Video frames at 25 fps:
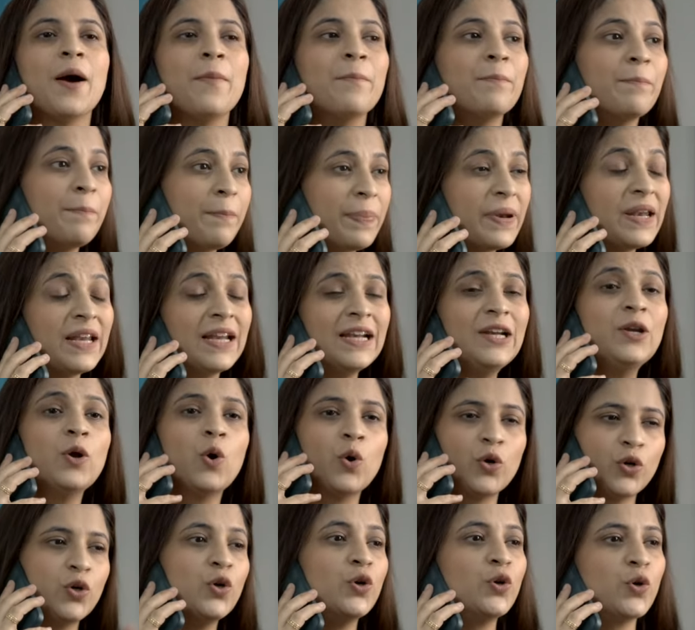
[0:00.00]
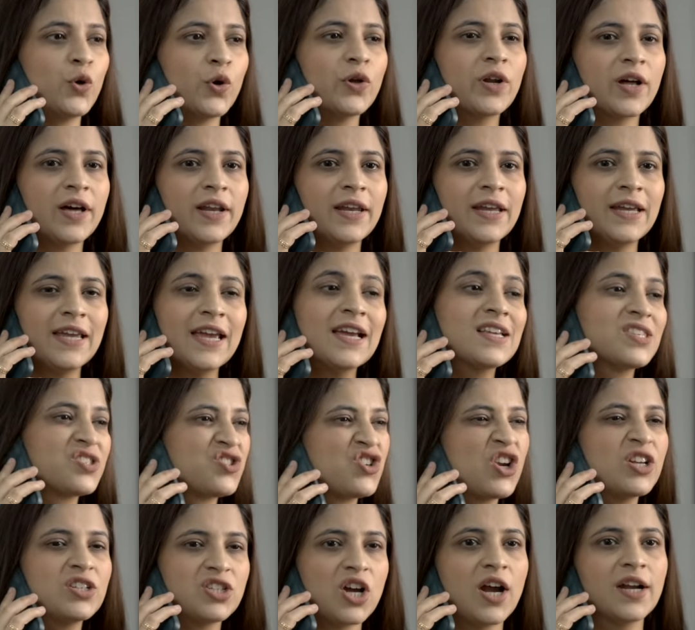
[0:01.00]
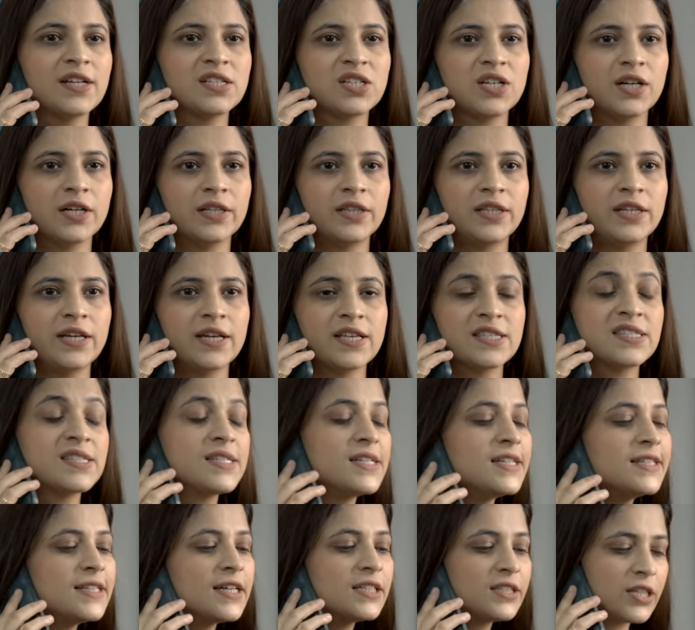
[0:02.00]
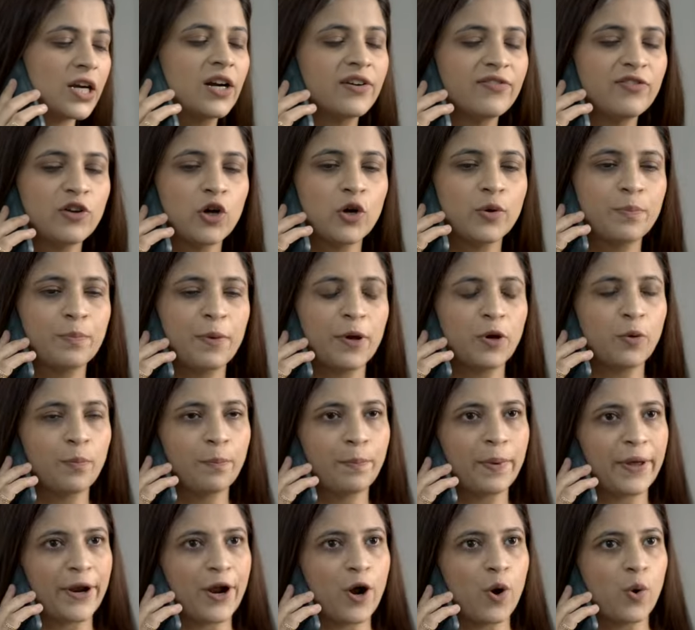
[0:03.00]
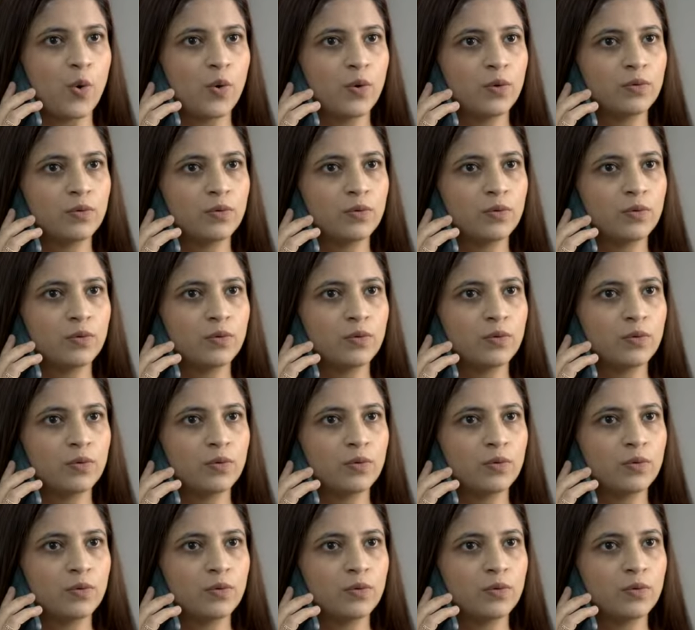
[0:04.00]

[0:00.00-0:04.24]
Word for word: कंपनी डोर टू डोर आने के एक्स्ट्रा चार्ज करती है सीधा थर्ड फ्लोर पर ऊपर आओ